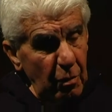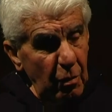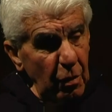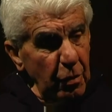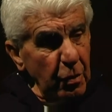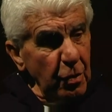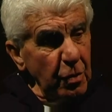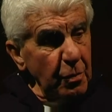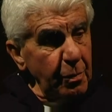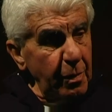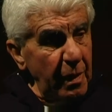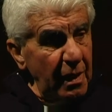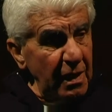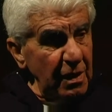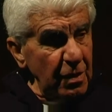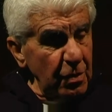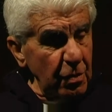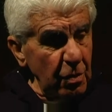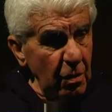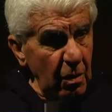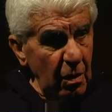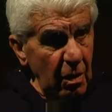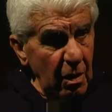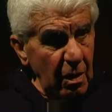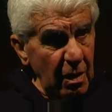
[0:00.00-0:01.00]
molto
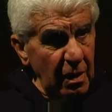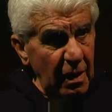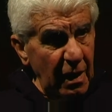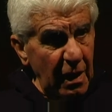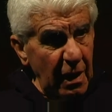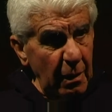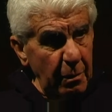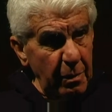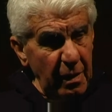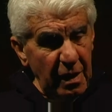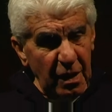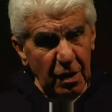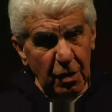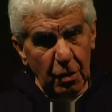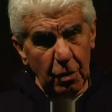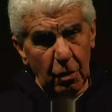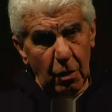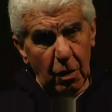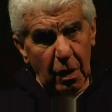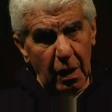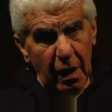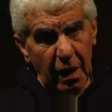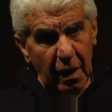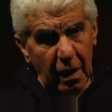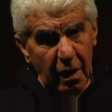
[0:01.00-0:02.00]
spesso delle
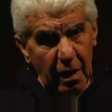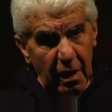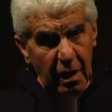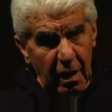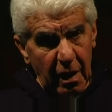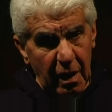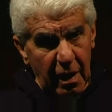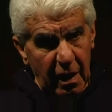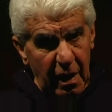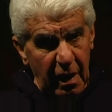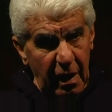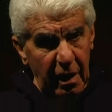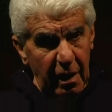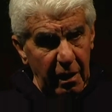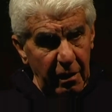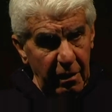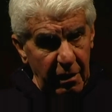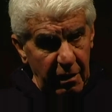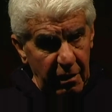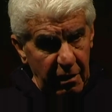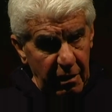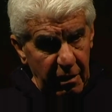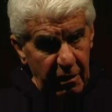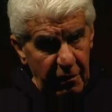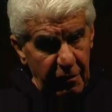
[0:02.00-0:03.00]
persone che
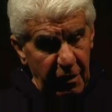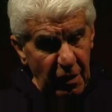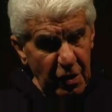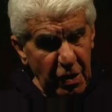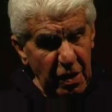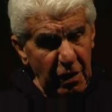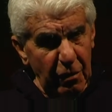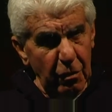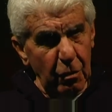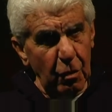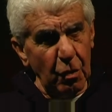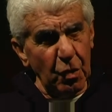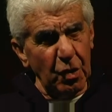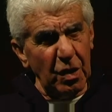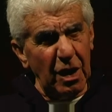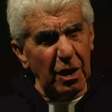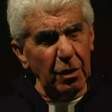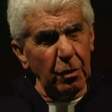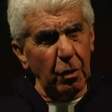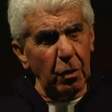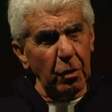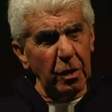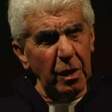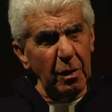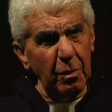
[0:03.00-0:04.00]
facevano un
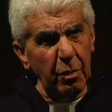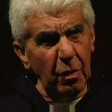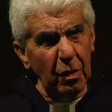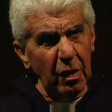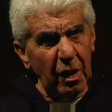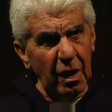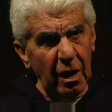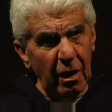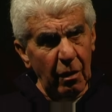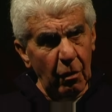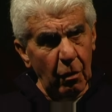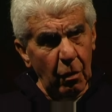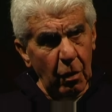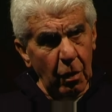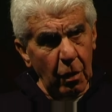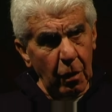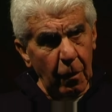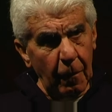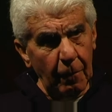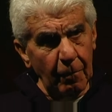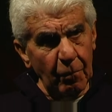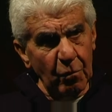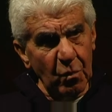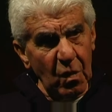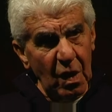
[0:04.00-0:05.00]
certo tipo di
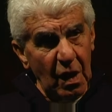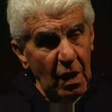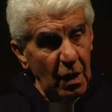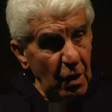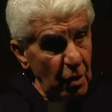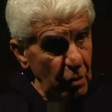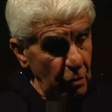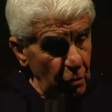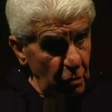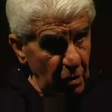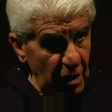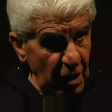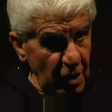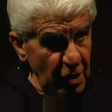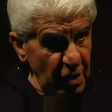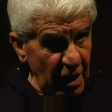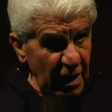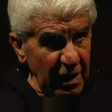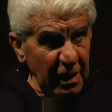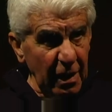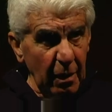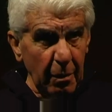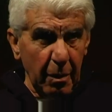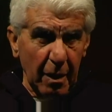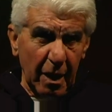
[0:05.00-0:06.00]
lavoro su una
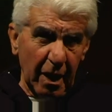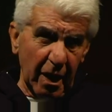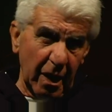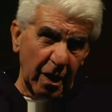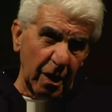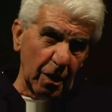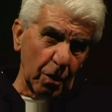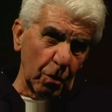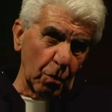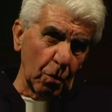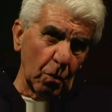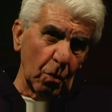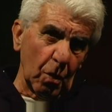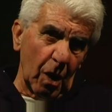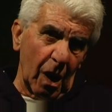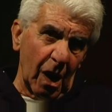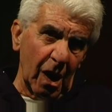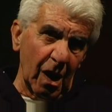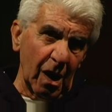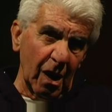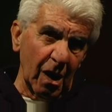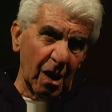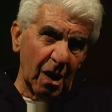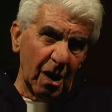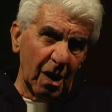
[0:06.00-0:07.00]
certa
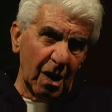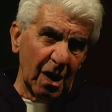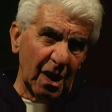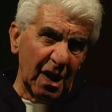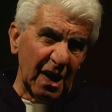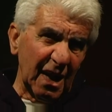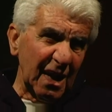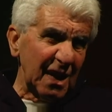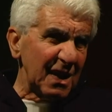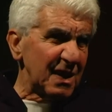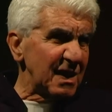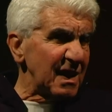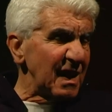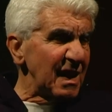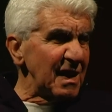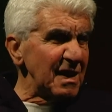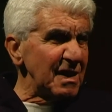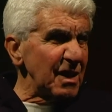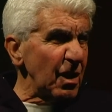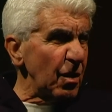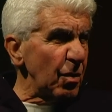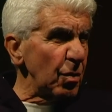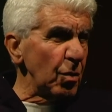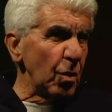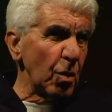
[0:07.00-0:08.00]
apparecchiatura
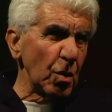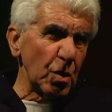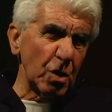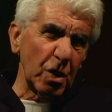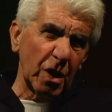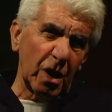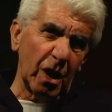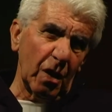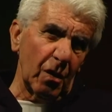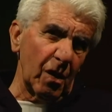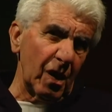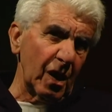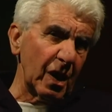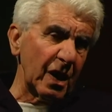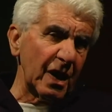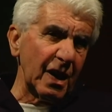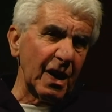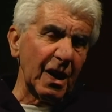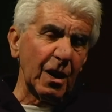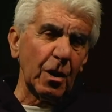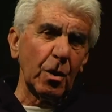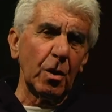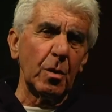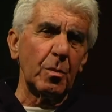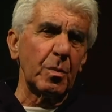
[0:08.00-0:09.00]
senza conoscere quali
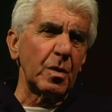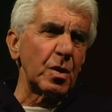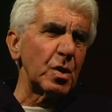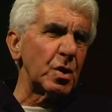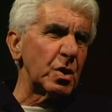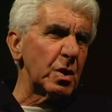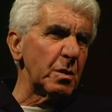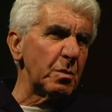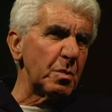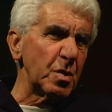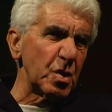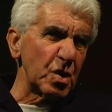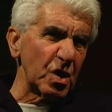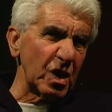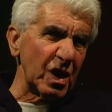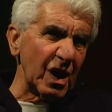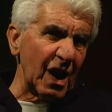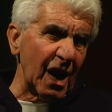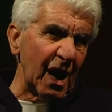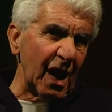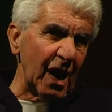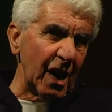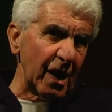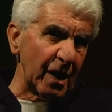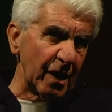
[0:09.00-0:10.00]
erano i principi
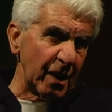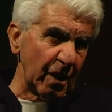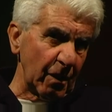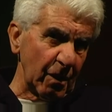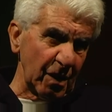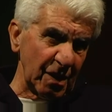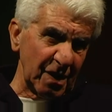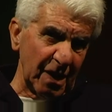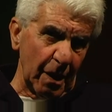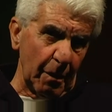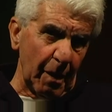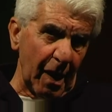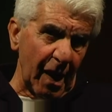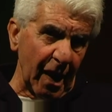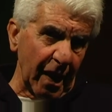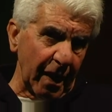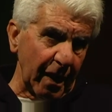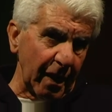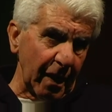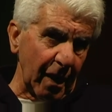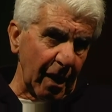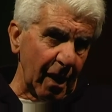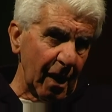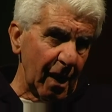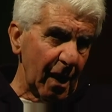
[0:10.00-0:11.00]
generali di questa
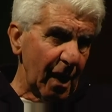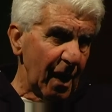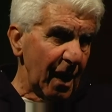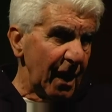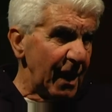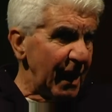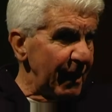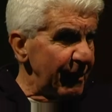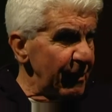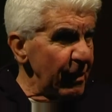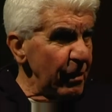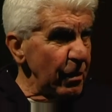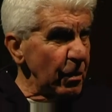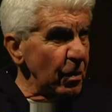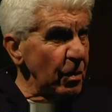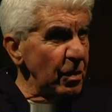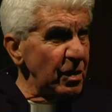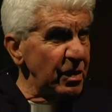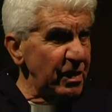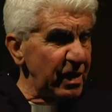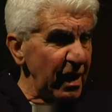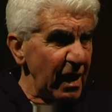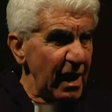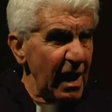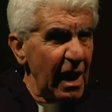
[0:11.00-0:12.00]
macchina. Gli avevano
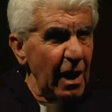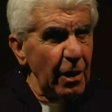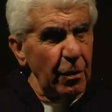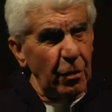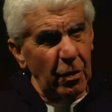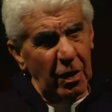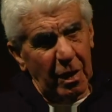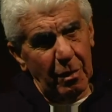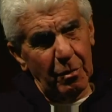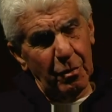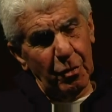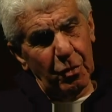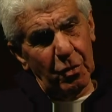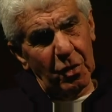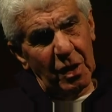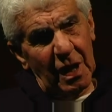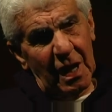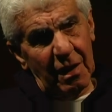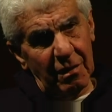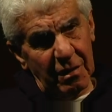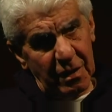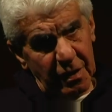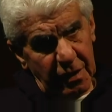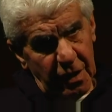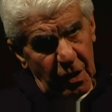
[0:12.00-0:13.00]
insegnato che
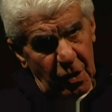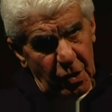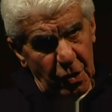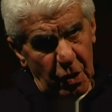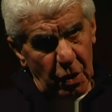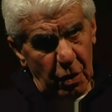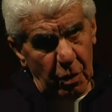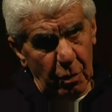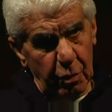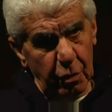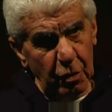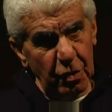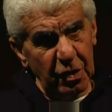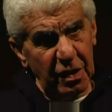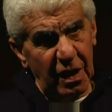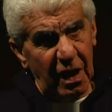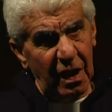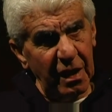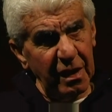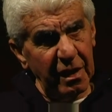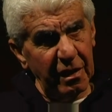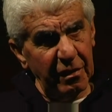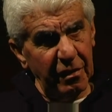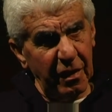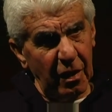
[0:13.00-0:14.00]
bisognava schiacciare un
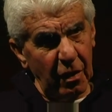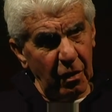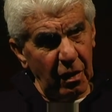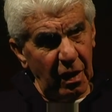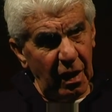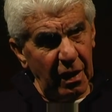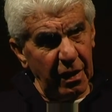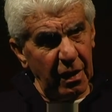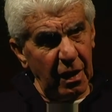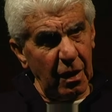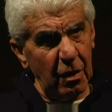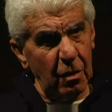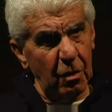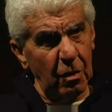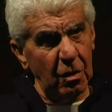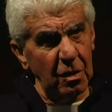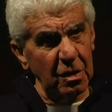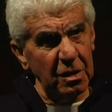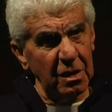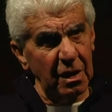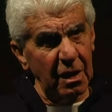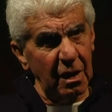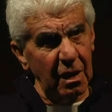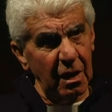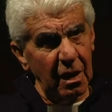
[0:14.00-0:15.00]
pulsante, fare un'altra
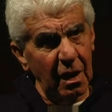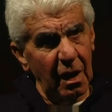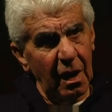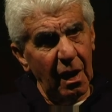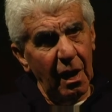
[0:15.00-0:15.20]
cosa.